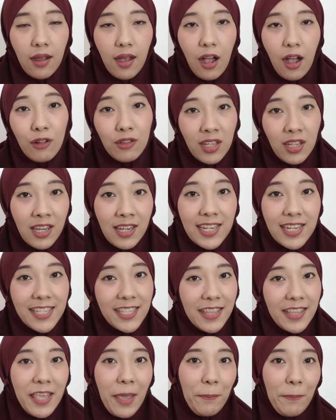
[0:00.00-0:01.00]
Allah di
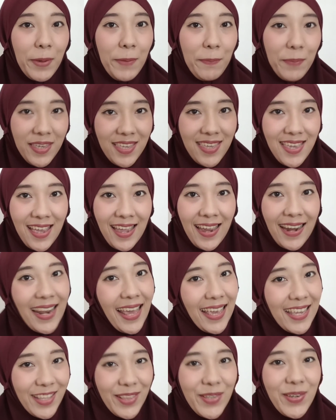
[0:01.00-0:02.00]
setiap mimpinya.
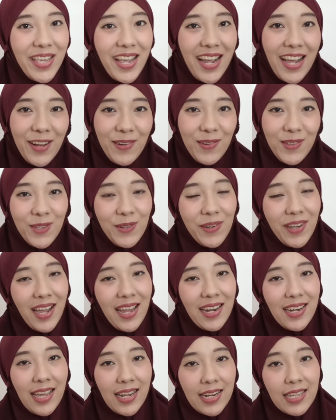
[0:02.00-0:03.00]
Nah, itu yang aku
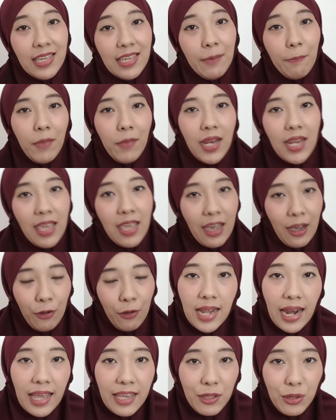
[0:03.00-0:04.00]
suka dari
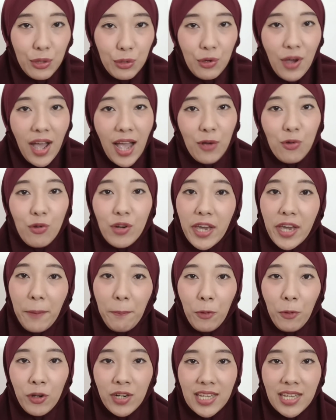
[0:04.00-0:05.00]
beliau. Setelah itu, aku
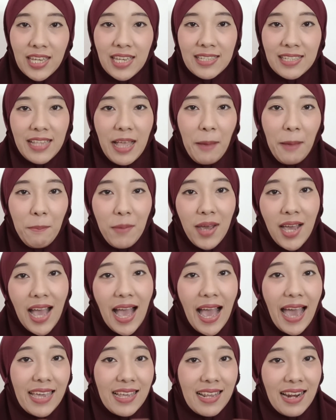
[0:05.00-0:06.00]
kepo nih sama
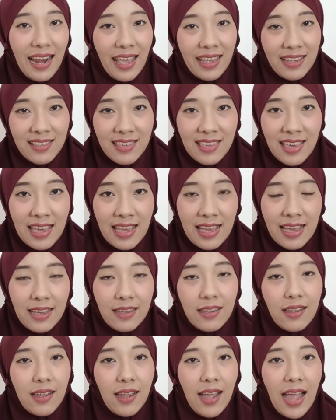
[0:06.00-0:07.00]

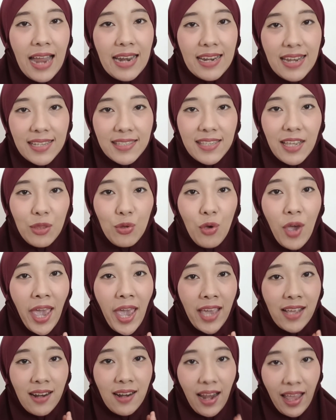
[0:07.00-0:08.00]
highlight-nya. Ada satu
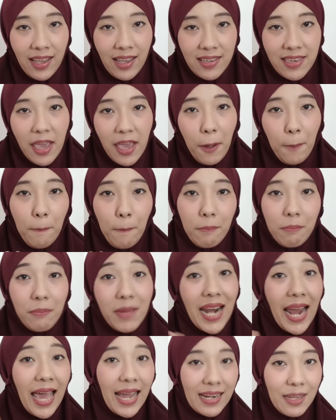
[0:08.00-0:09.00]
highlight yang
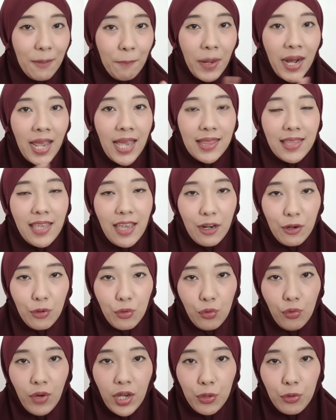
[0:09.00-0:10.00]
menarik
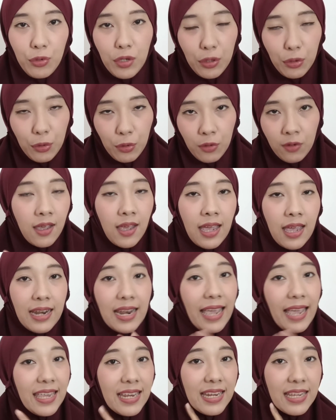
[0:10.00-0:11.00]
perhatianku waktu itu.
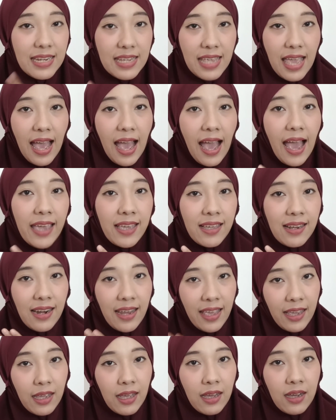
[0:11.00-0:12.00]
Nah, ini dia
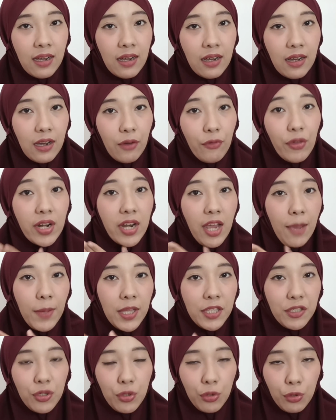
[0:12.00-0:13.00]
highlight uh, Wirda
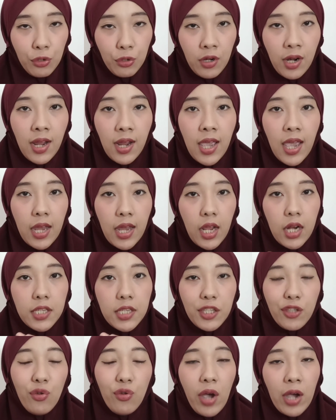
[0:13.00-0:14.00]
Mansur. Nah,
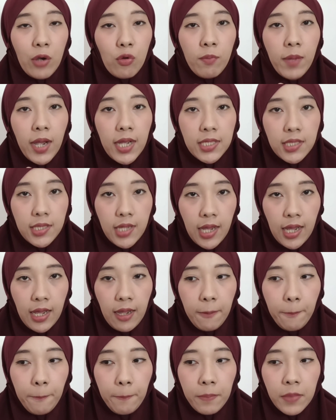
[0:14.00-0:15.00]
di situ aku
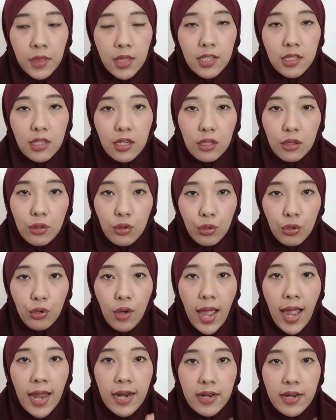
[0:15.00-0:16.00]
baca di situ
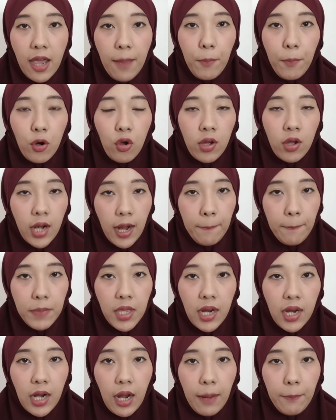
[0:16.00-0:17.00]
ada program
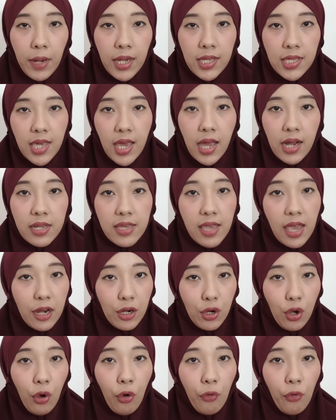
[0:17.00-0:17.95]
yang namanya Riadoh